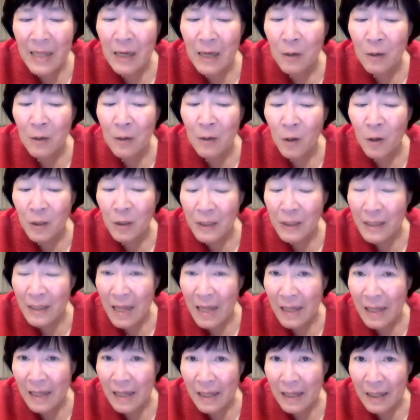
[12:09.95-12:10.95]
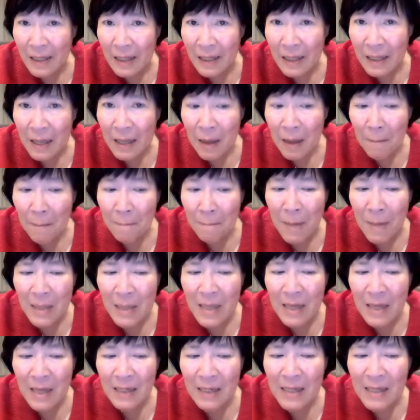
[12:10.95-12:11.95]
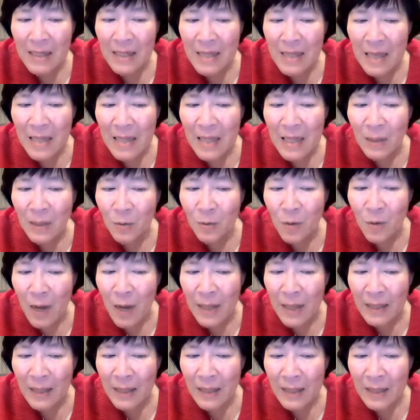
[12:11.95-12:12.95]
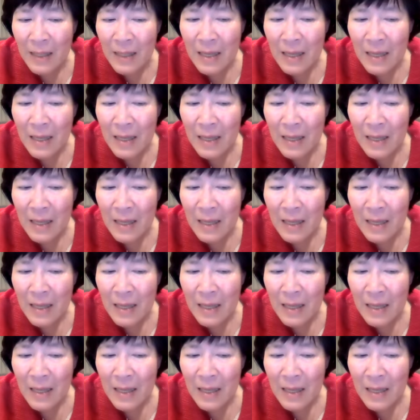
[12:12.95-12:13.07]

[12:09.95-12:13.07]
yang konstan pada rencana Tuhan